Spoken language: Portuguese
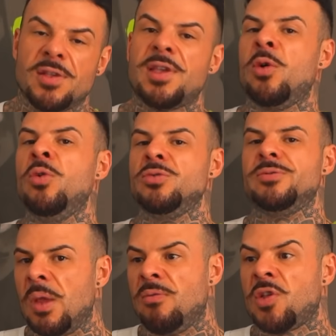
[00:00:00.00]
Segundo,
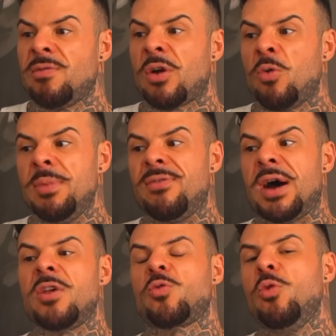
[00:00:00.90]
você vai comer
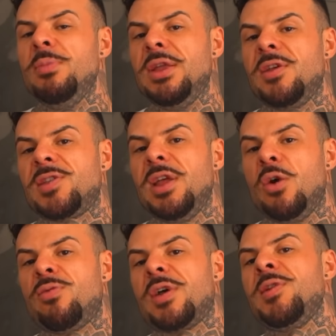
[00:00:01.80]
várias comidas que
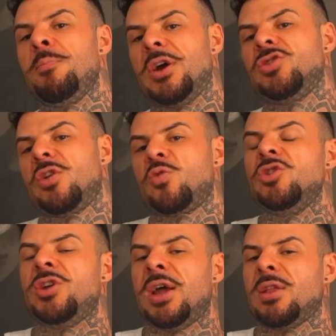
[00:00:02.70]
não fazem parte da sua
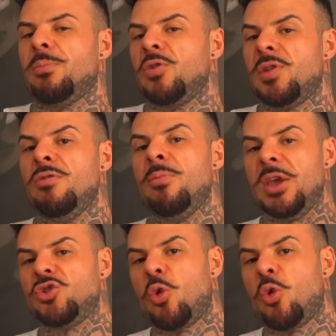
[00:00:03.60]
dieta, possivelmente